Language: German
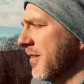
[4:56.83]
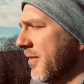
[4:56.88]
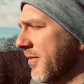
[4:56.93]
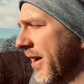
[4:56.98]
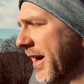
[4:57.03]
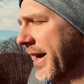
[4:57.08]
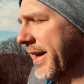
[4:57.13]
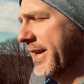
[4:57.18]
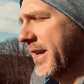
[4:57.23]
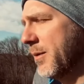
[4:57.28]

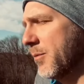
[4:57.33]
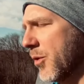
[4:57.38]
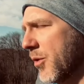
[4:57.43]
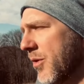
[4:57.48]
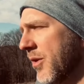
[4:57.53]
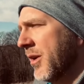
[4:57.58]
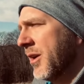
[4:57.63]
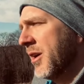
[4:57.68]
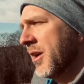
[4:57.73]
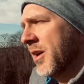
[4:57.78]

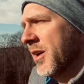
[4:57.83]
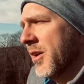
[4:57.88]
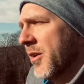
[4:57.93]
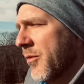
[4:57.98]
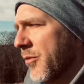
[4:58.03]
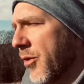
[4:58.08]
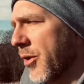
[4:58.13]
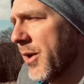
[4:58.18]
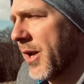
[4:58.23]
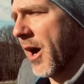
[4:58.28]
Wahrnehmung
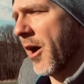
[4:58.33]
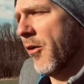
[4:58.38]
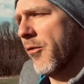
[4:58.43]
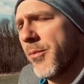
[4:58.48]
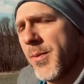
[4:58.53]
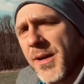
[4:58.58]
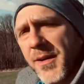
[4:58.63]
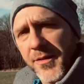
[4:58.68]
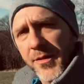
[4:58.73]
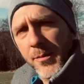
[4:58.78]
von
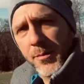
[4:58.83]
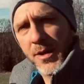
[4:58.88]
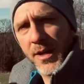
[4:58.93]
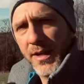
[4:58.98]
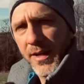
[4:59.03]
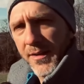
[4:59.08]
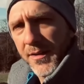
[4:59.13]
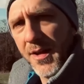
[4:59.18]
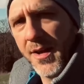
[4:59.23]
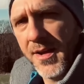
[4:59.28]

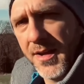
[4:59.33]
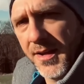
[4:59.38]
Aufmerksamkeit